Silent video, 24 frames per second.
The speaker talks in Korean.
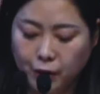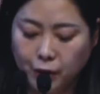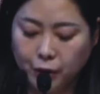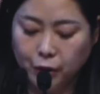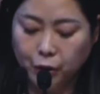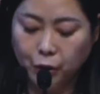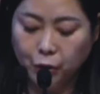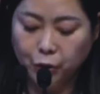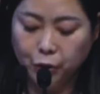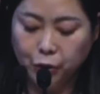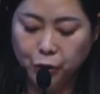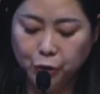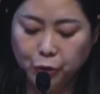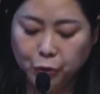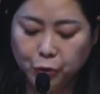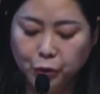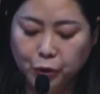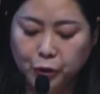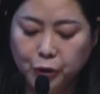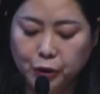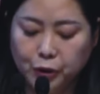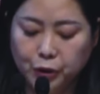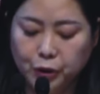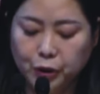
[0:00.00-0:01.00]
그 영혼이
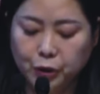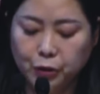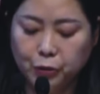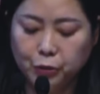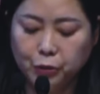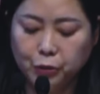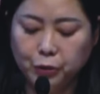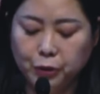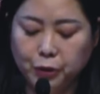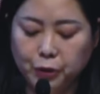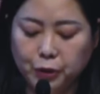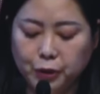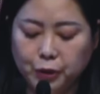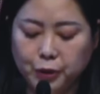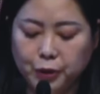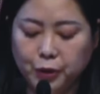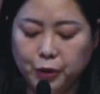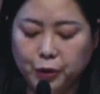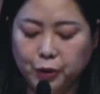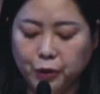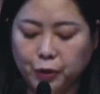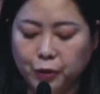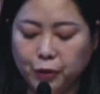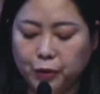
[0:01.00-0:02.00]
소리를 지르고
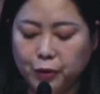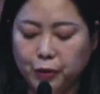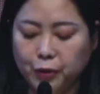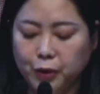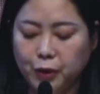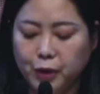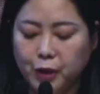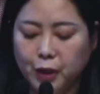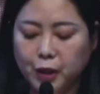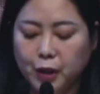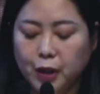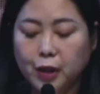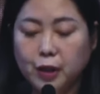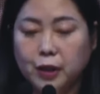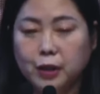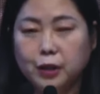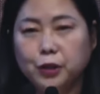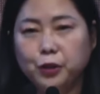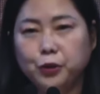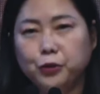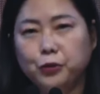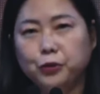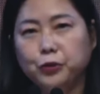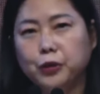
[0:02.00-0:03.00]
있었어요.
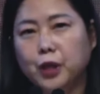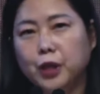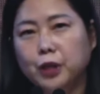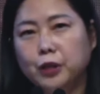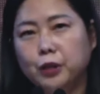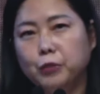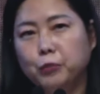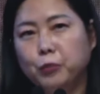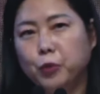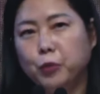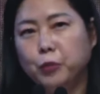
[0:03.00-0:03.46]
그 순간을